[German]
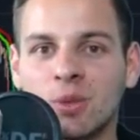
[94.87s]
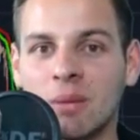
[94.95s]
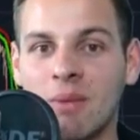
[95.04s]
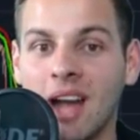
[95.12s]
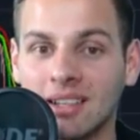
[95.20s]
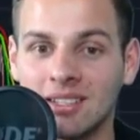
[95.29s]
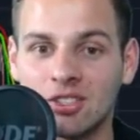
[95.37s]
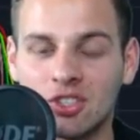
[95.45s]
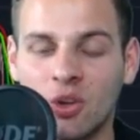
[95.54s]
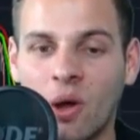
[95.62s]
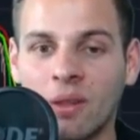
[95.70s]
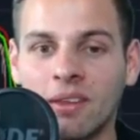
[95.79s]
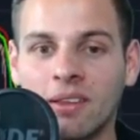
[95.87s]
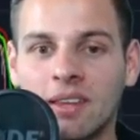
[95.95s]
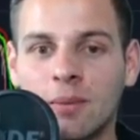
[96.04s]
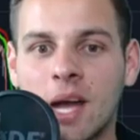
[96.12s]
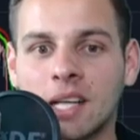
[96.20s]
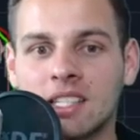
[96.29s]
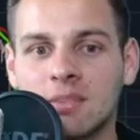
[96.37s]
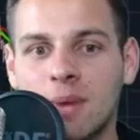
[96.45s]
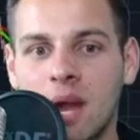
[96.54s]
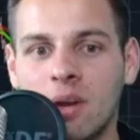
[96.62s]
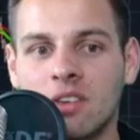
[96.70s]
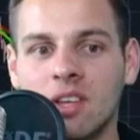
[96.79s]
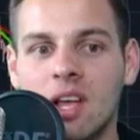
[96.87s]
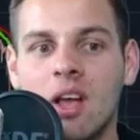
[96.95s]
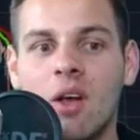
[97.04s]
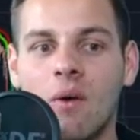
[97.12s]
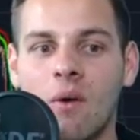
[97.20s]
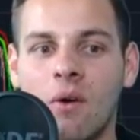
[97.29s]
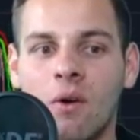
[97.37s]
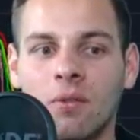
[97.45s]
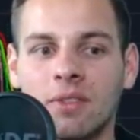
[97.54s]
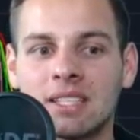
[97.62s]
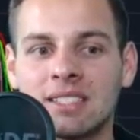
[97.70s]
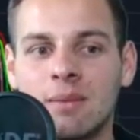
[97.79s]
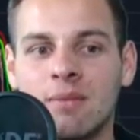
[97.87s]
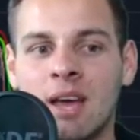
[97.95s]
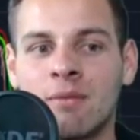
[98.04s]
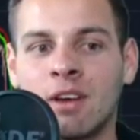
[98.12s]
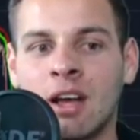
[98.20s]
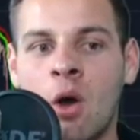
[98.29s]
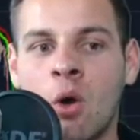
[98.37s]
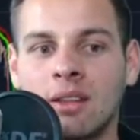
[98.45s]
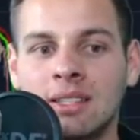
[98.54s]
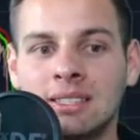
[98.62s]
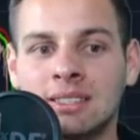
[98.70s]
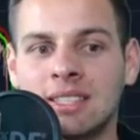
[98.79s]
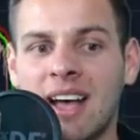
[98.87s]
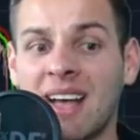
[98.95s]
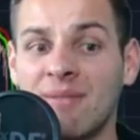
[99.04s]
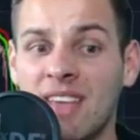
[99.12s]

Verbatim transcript: Der Markt ist short, der Markt ist bearish und das sehen wir einfach auch an diesen Sachen.